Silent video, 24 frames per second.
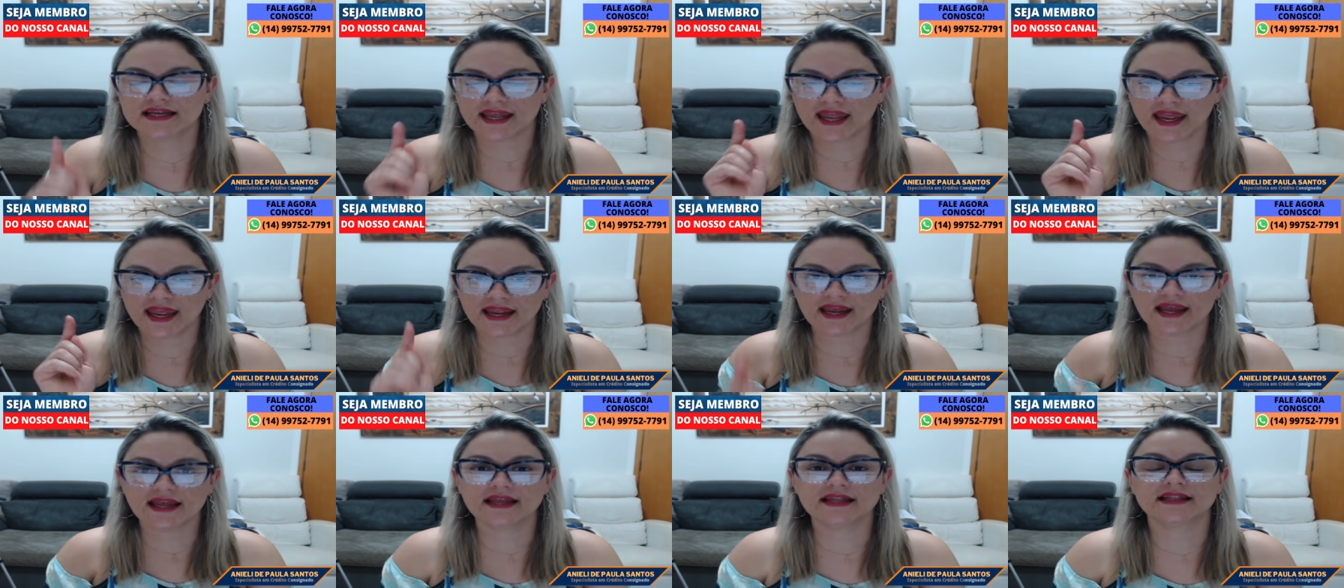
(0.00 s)

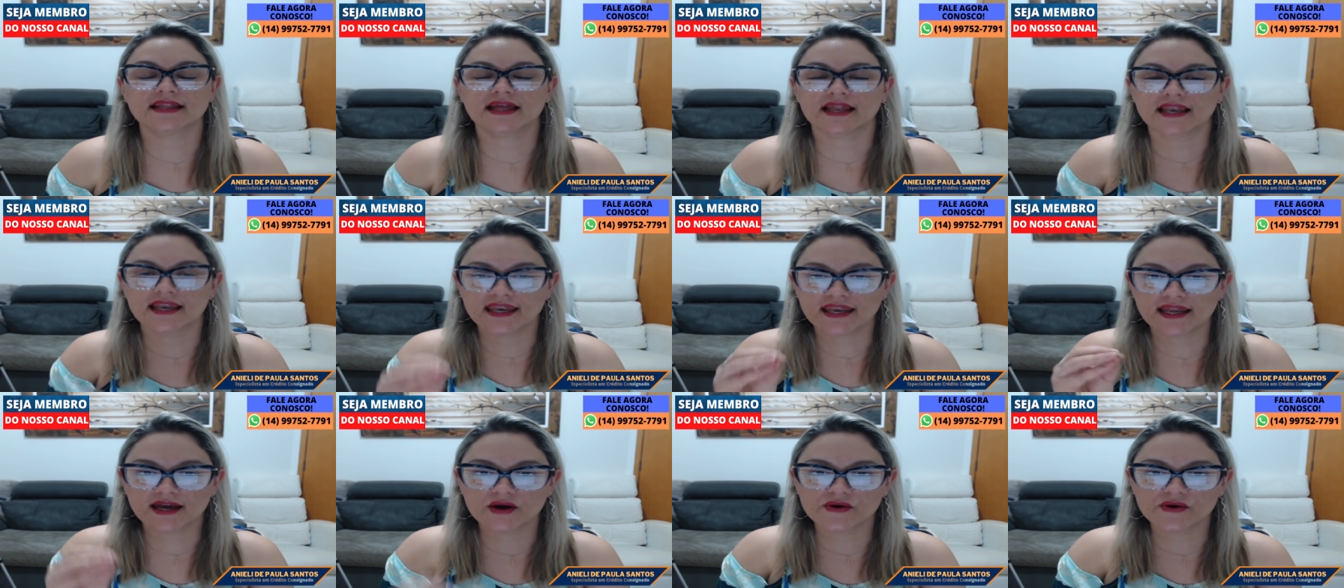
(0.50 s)
Quem ainda
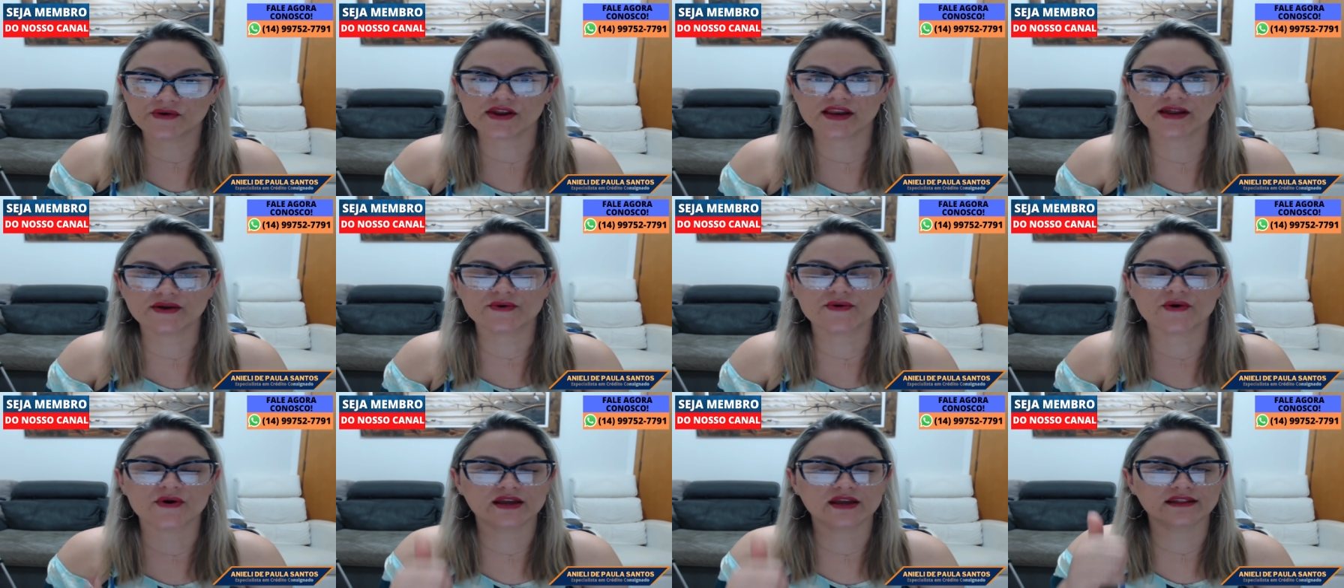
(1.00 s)
não
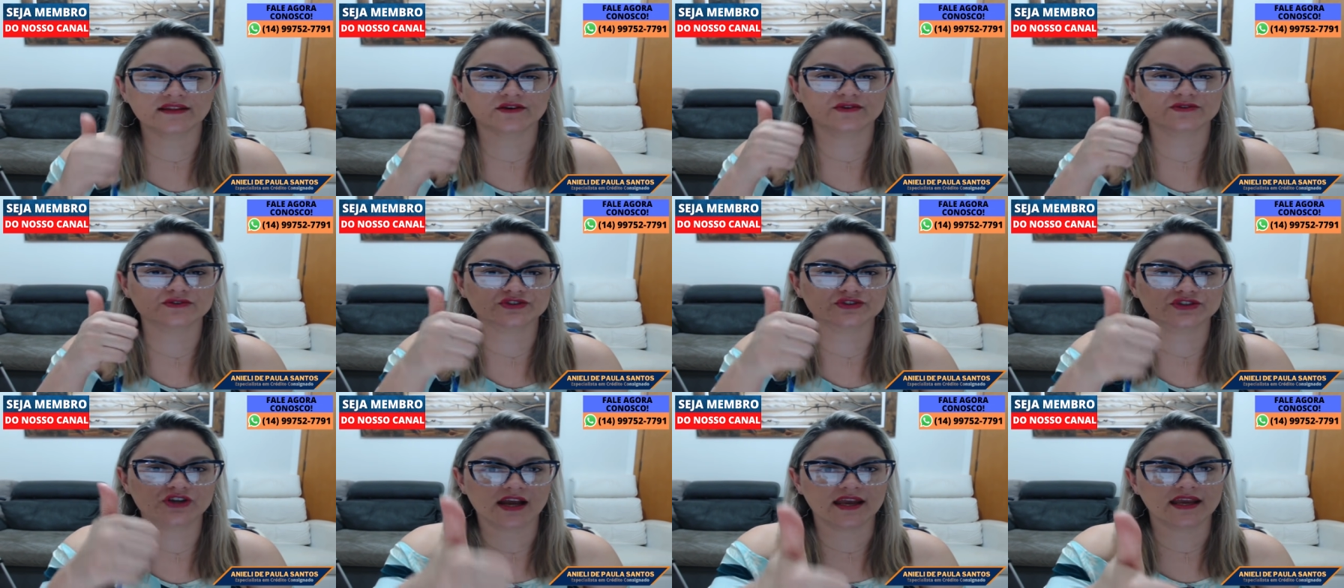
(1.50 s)
clicou então
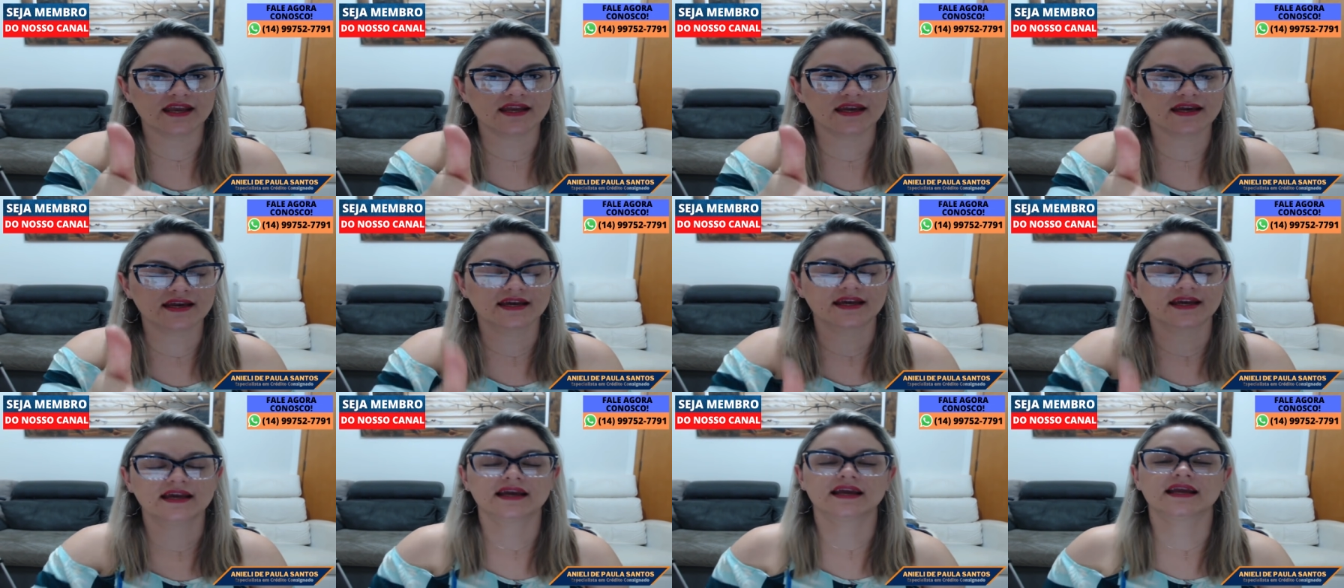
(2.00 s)
no
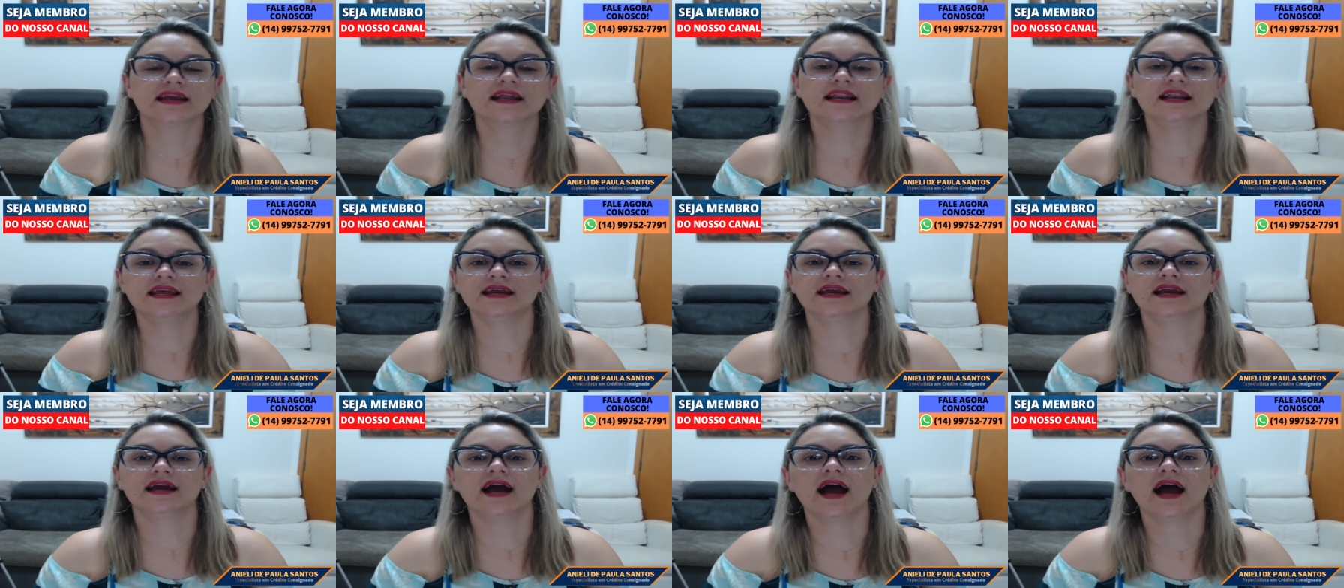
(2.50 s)
joinha,
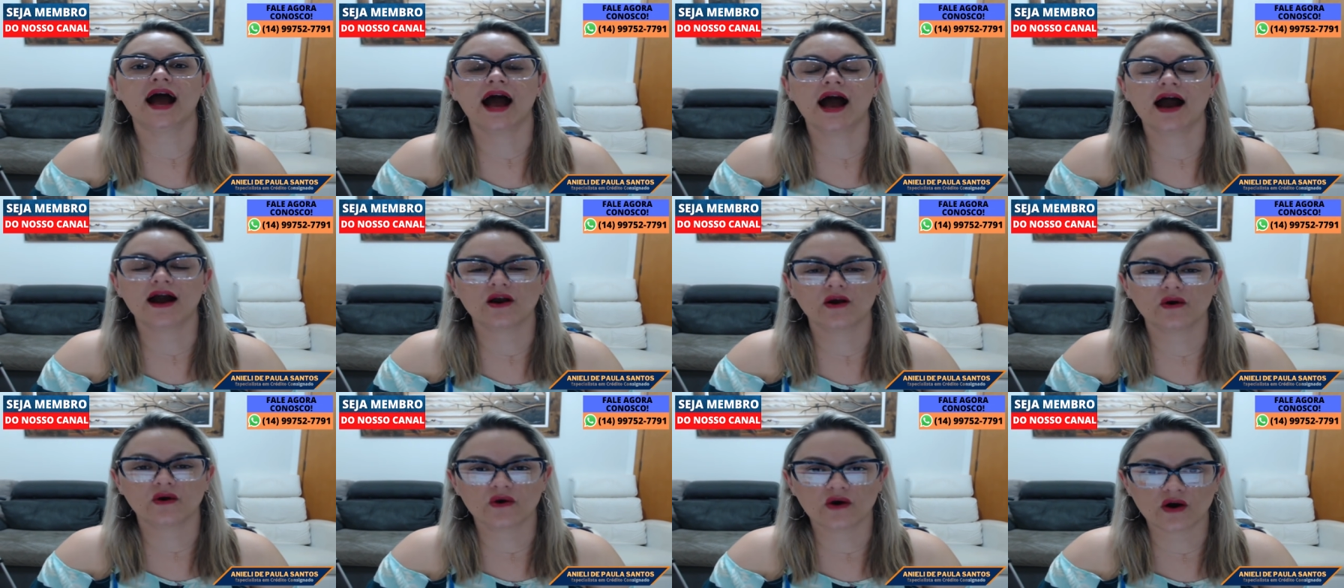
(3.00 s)
clica
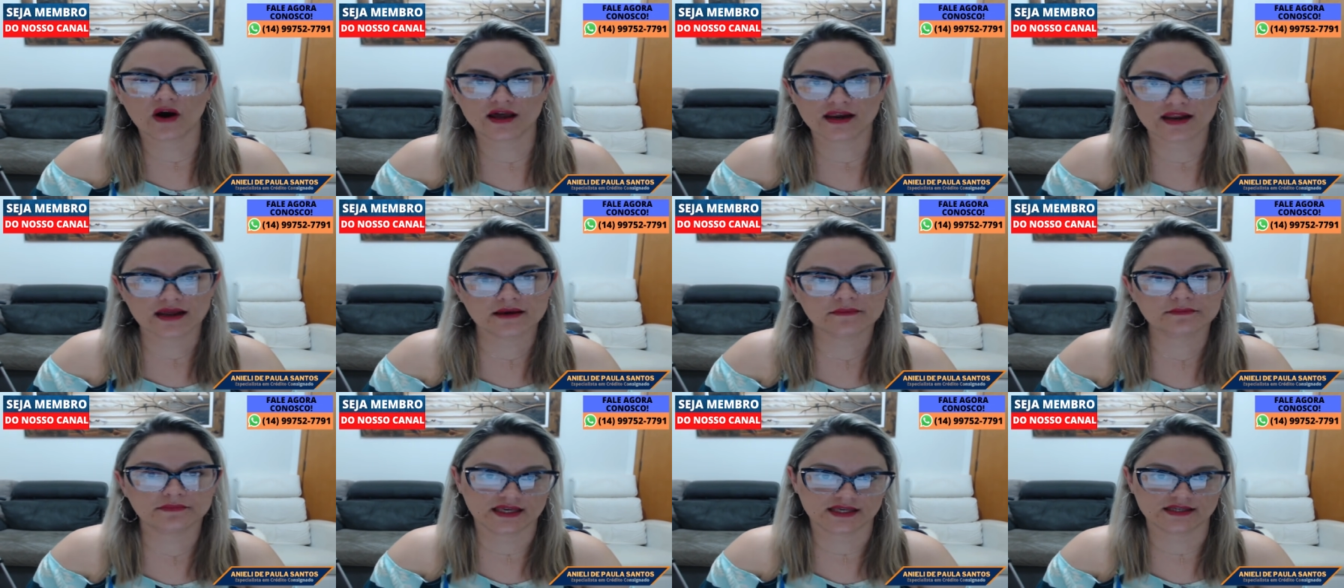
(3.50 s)

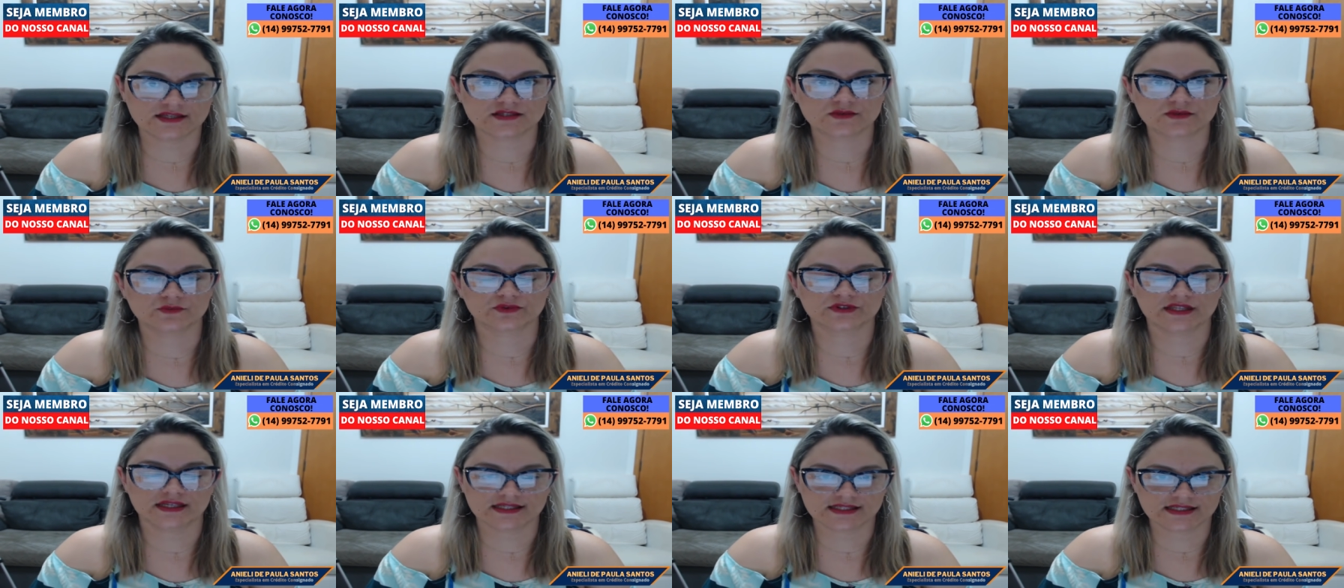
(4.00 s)
agora
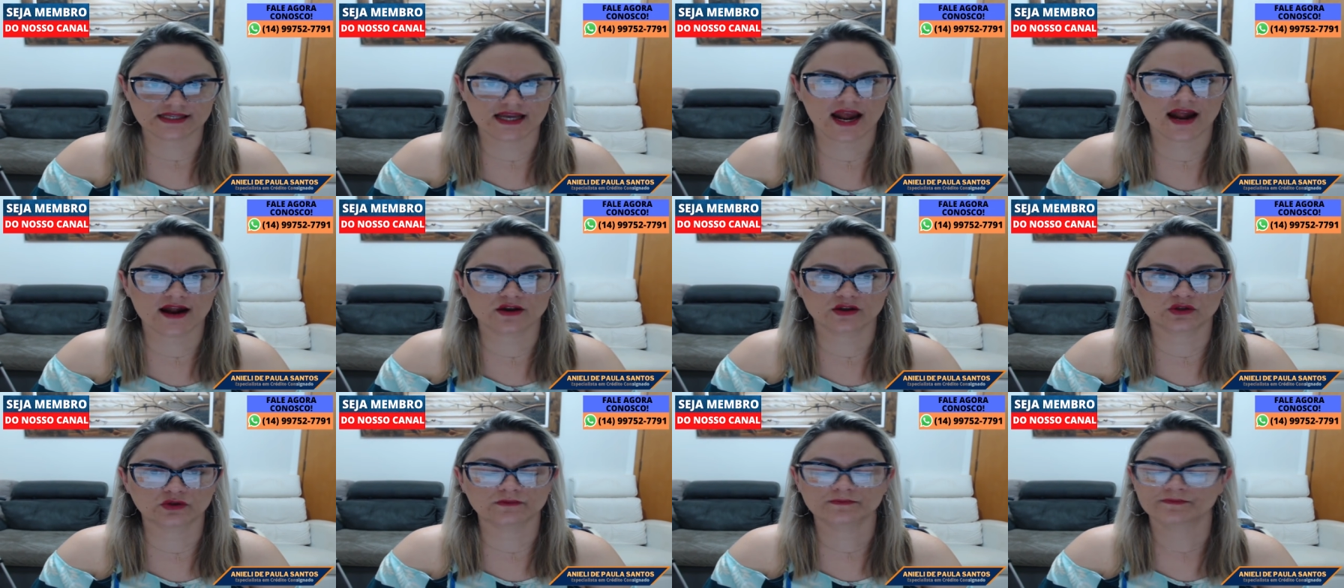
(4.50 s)
mesmo, tá
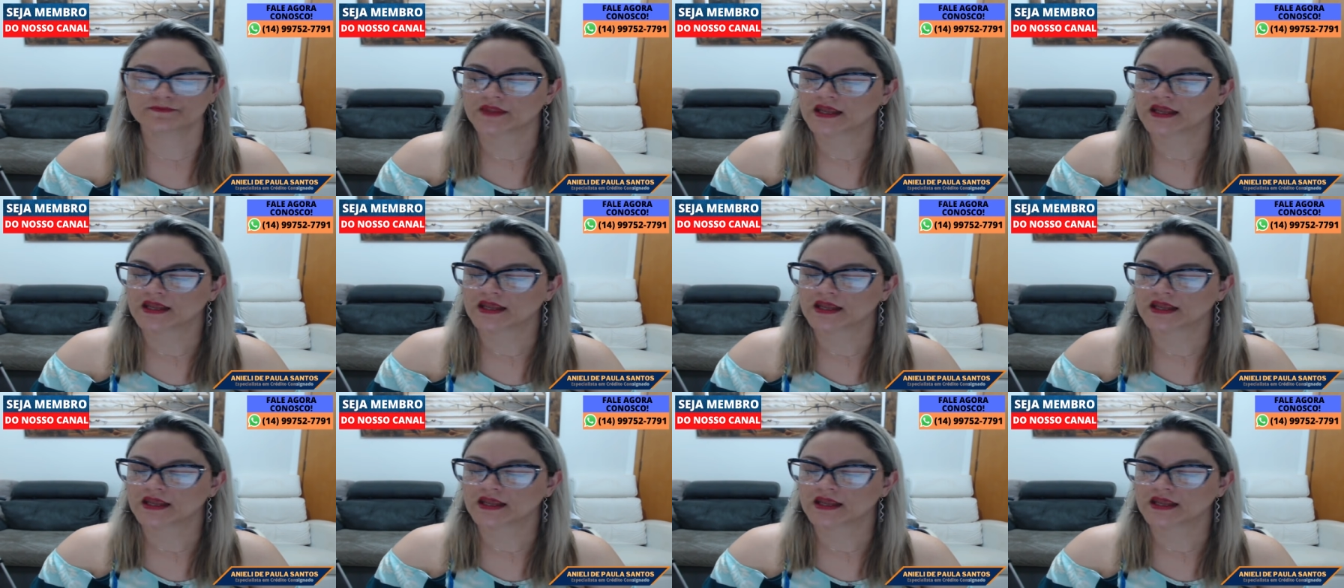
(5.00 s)
certo?